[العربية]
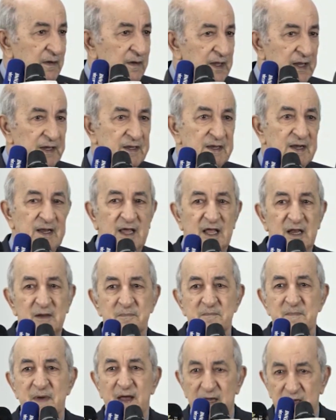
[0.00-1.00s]
يعني القلب
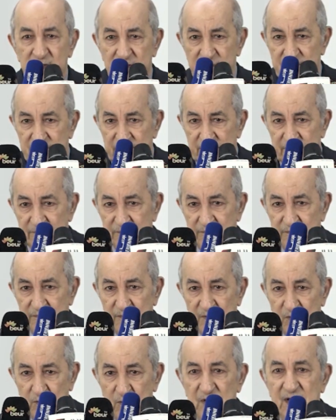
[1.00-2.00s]
معاهم
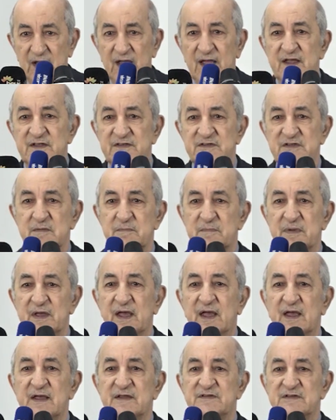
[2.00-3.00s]
واللي حاسين به
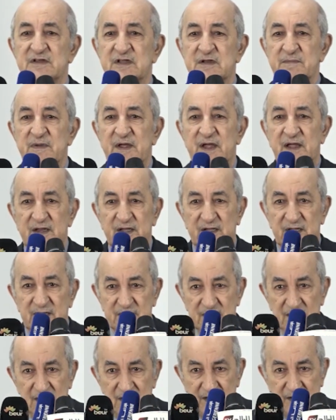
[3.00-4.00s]
حاسين به احنا
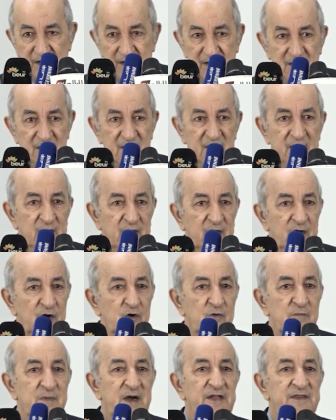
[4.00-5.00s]
كذلك
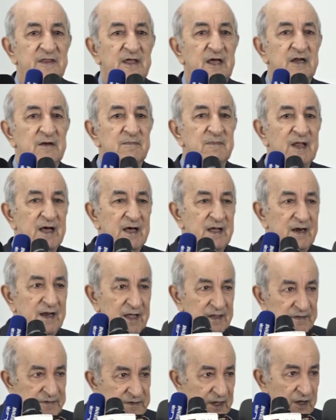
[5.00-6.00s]
ومحتارم
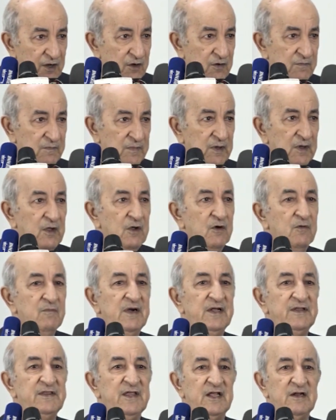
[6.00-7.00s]
الآراء نتاعهم
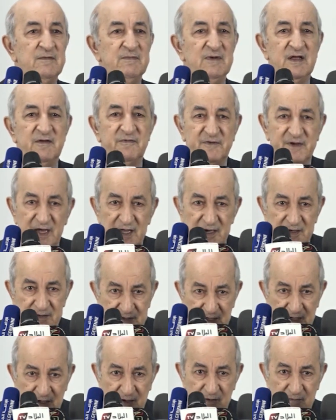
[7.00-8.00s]
ومحتارم الأفكار
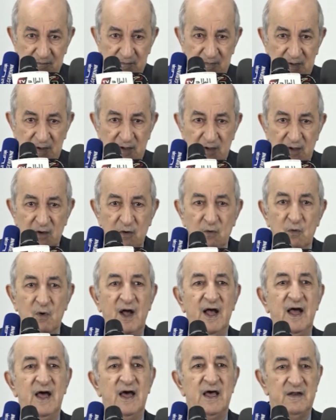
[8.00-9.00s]
نتاعهم
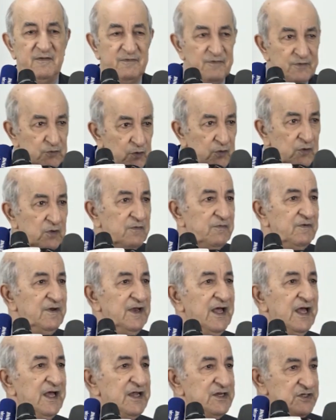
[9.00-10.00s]
وعارف الظروف
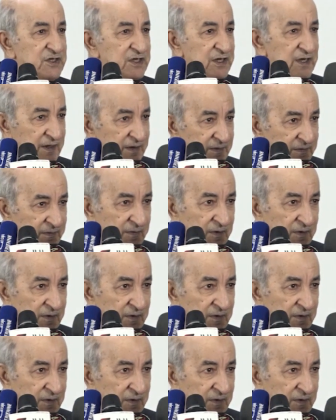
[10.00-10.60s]
اللي عايشينها